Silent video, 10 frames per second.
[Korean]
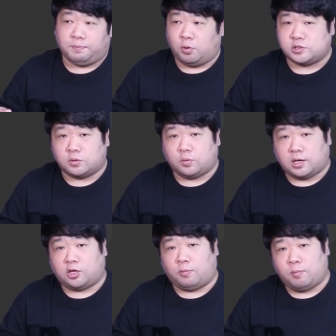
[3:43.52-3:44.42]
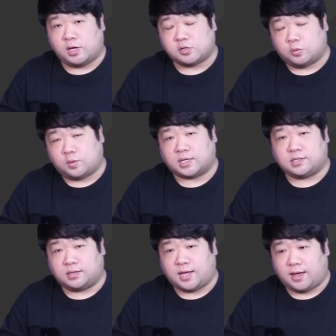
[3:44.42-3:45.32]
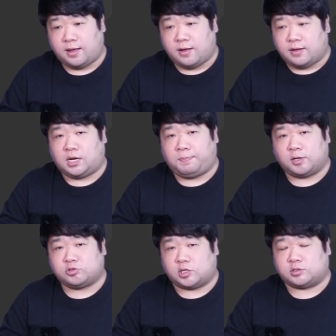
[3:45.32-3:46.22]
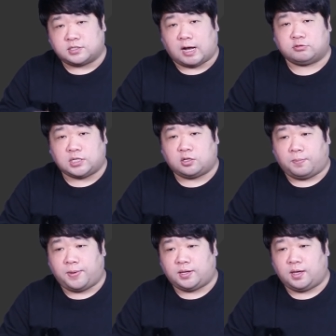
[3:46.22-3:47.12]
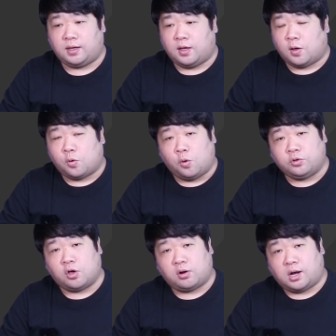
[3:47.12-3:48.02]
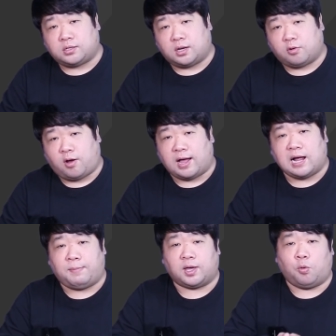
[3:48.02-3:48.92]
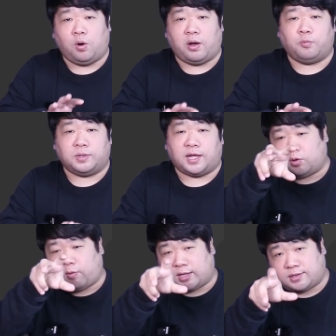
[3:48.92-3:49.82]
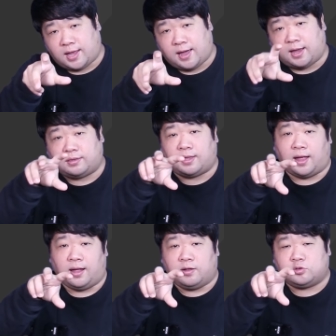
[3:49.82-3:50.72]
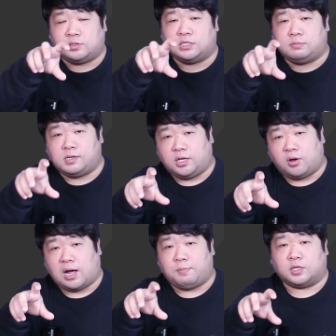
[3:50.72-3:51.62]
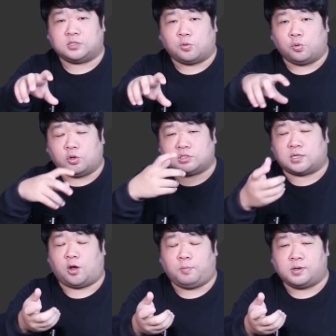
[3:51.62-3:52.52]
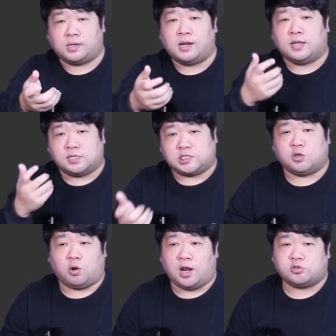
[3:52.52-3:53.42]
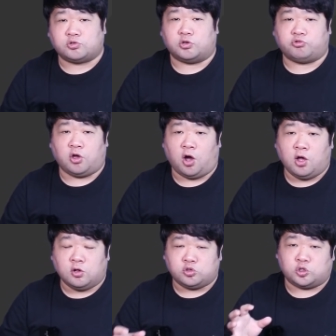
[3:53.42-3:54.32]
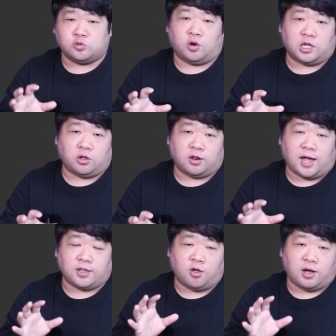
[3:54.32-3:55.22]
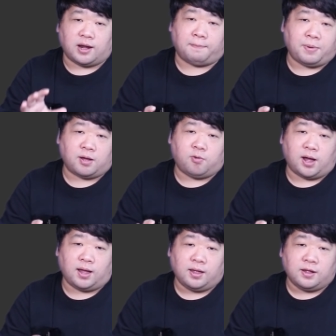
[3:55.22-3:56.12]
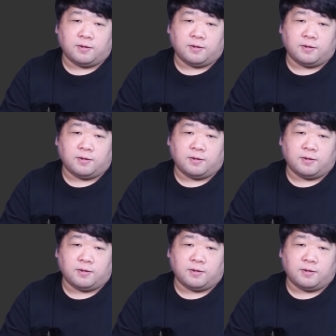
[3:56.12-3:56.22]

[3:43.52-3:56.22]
포지션은 똑같아요. 포메이션은 똑같은데 3백 중에서 좌우 센터백이 공격을 할 때는 과감하게 올라옵니다. 이렇게 왔다 갔다 좀 흐름을 이어가면서 공격 작업을 지원을 해주고 있고요. 중원에서는 강력한 압박과